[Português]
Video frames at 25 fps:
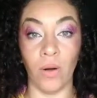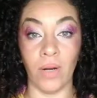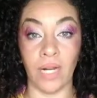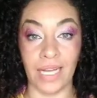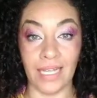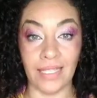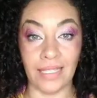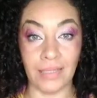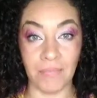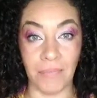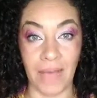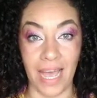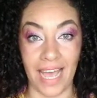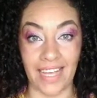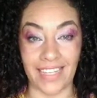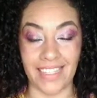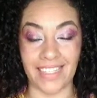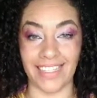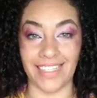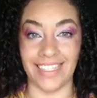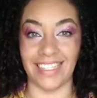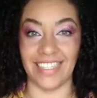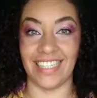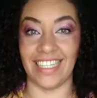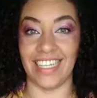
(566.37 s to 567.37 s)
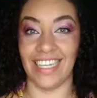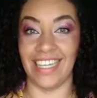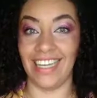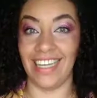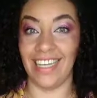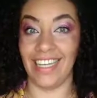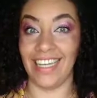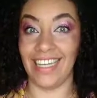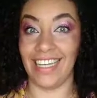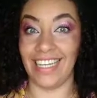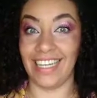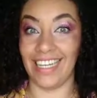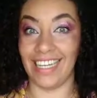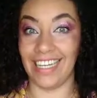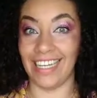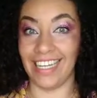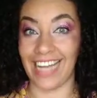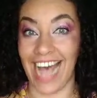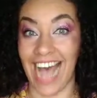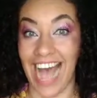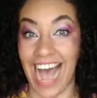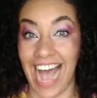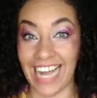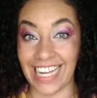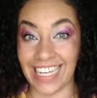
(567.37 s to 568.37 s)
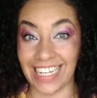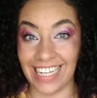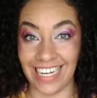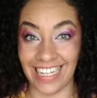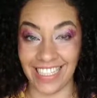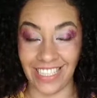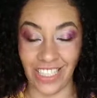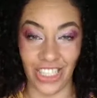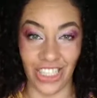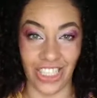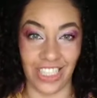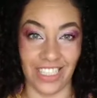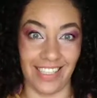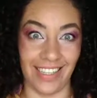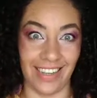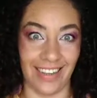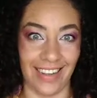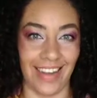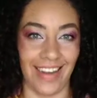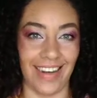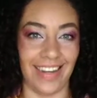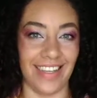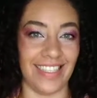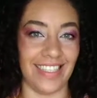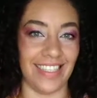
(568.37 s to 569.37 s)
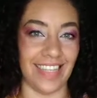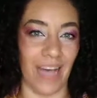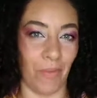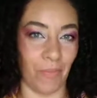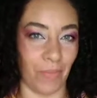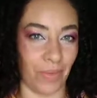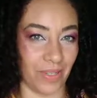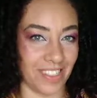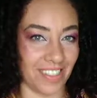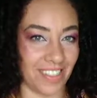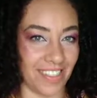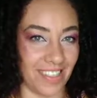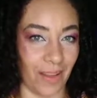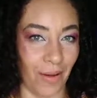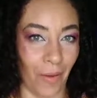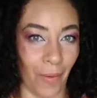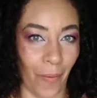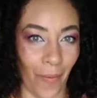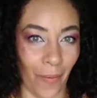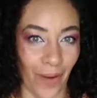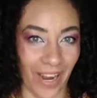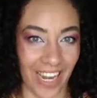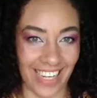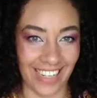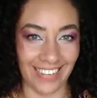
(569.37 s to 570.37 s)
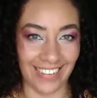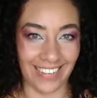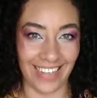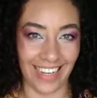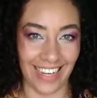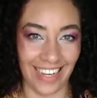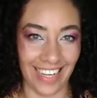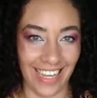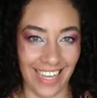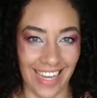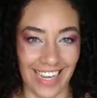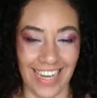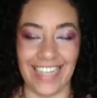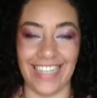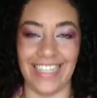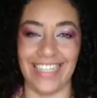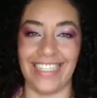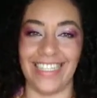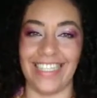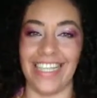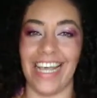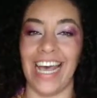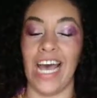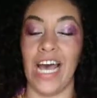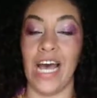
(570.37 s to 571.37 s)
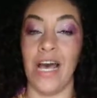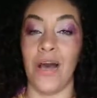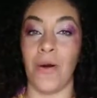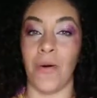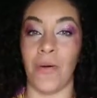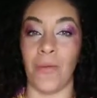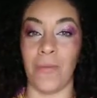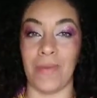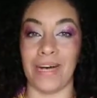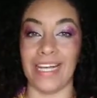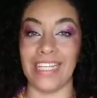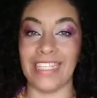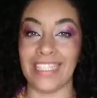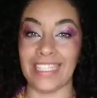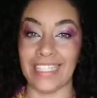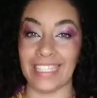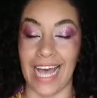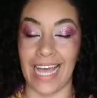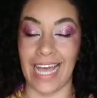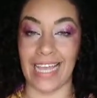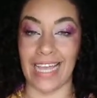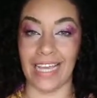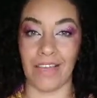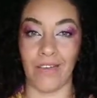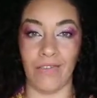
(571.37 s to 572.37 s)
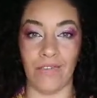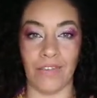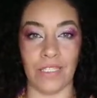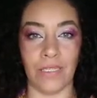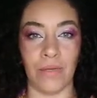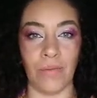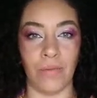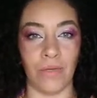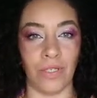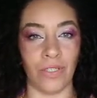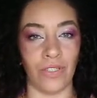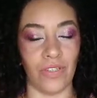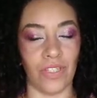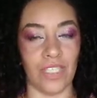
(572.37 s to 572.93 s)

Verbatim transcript: Só que essa daqui já tem poucas peças e acreditem, ela está por 50 reais